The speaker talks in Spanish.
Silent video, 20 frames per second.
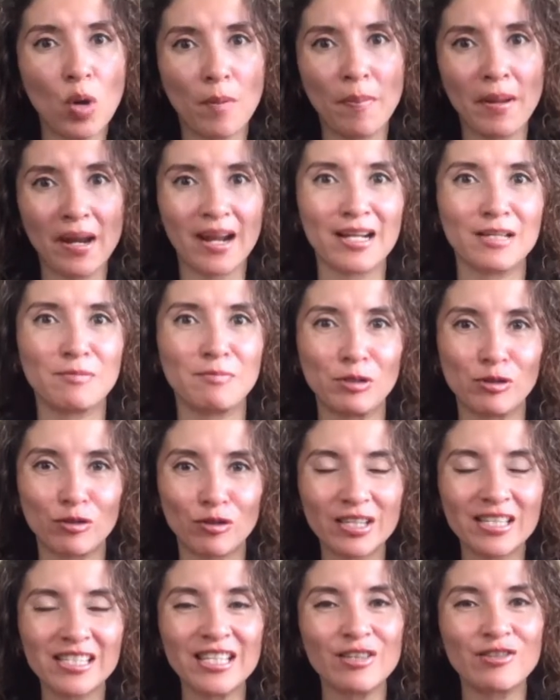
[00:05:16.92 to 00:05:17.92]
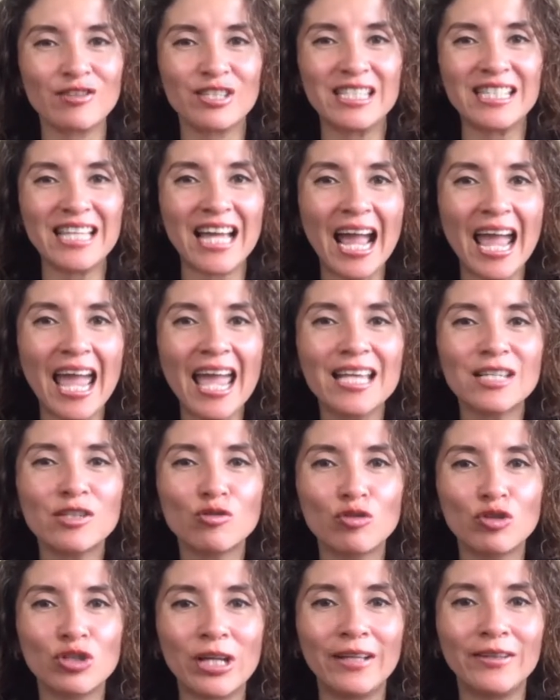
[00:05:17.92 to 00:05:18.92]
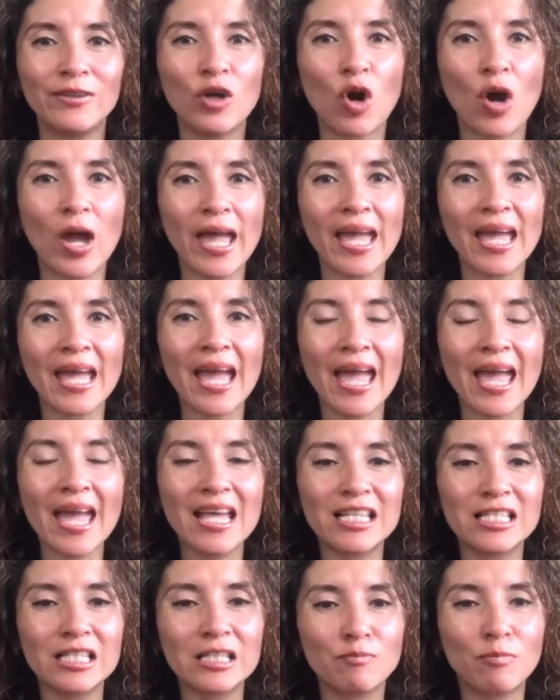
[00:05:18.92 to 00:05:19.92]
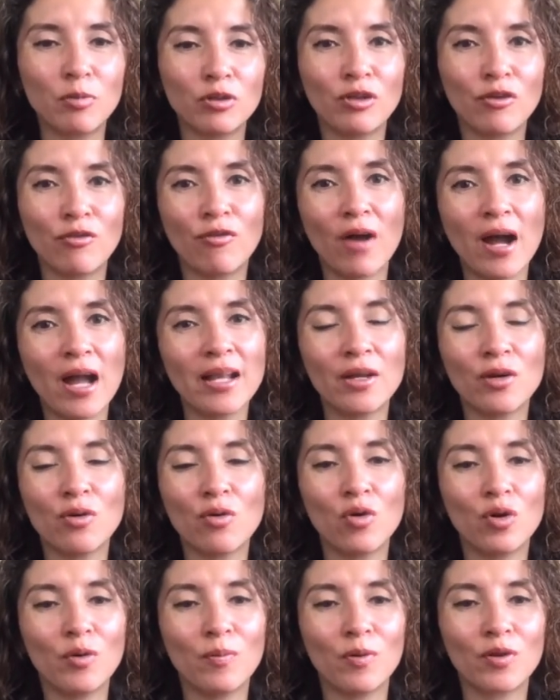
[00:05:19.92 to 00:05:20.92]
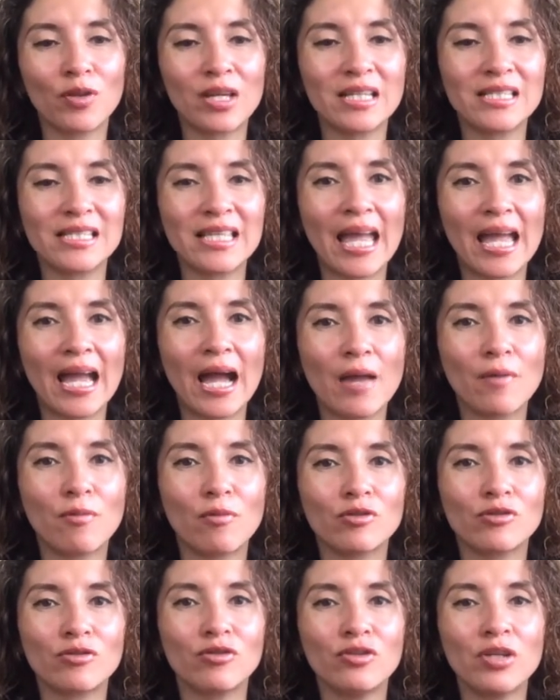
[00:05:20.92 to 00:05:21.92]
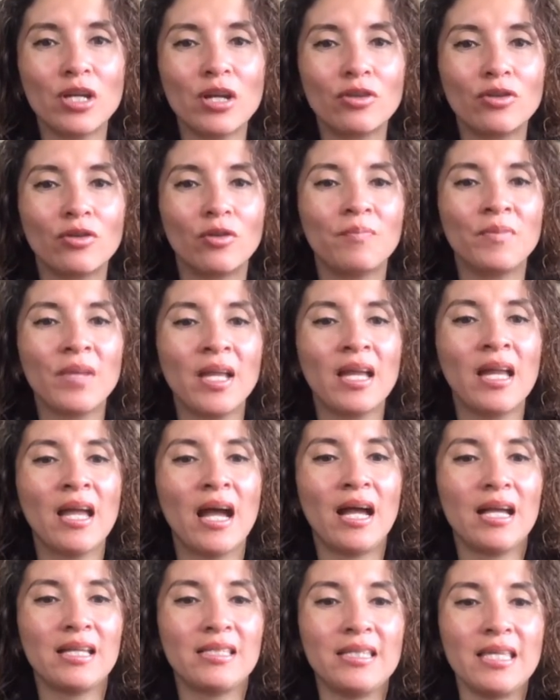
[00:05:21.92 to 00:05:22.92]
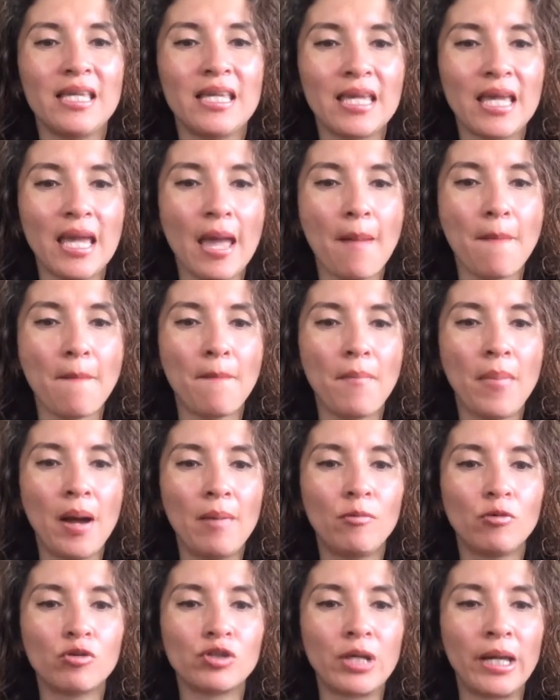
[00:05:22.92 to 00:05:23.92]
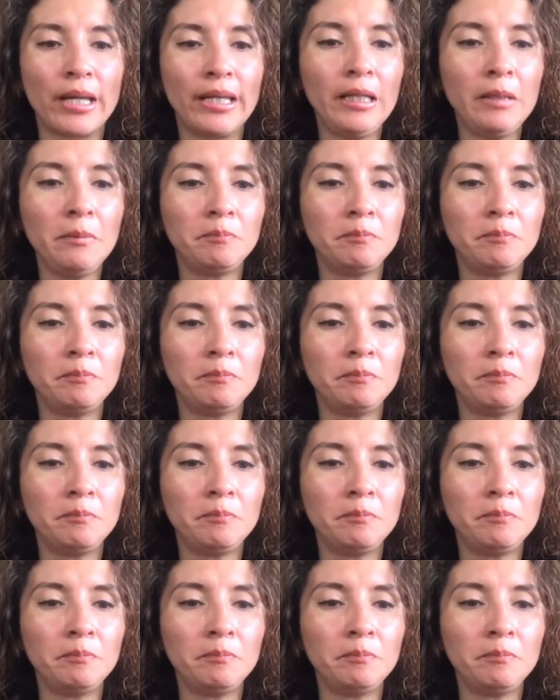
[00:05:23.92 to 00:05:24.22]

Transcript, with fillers: para las personas que nos están escuchando en Spotify, en Google Podcast, en iVoox, ¿no es cierto? Así que vamos ahí.